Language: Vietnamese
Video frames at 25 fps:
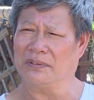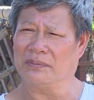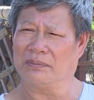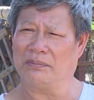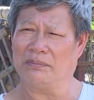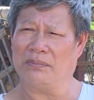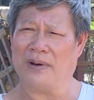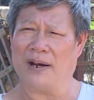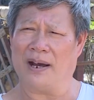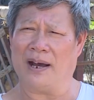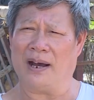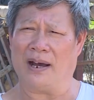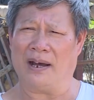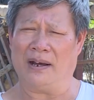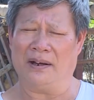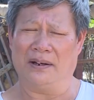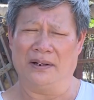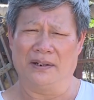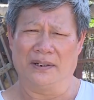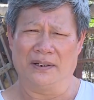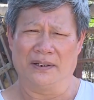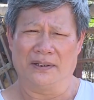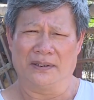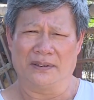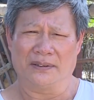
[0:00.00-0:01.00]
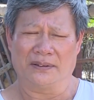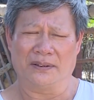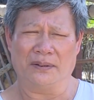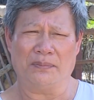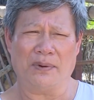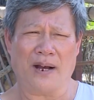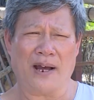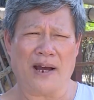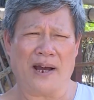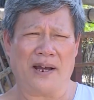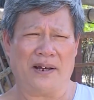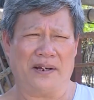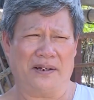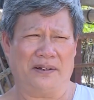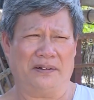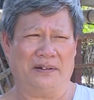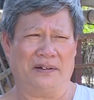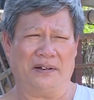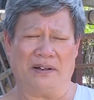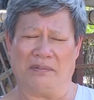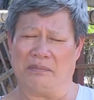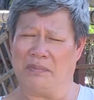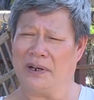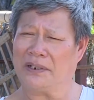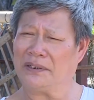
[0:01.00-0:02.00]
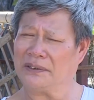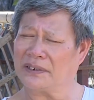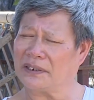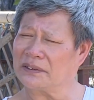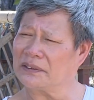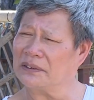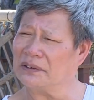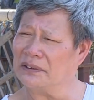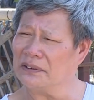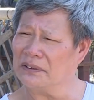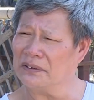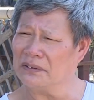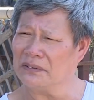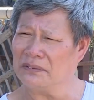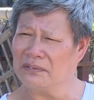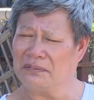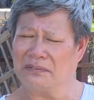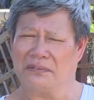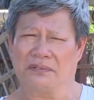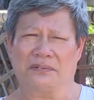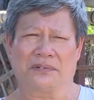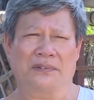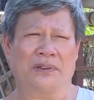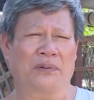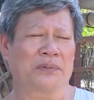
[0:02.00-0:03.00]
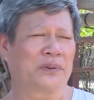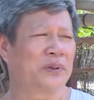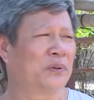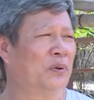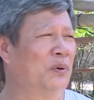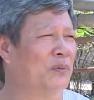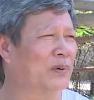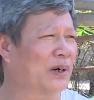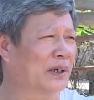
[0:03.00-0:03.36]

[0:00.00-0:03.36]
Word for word: Mà thứ ba là mất trật tự trong cái khu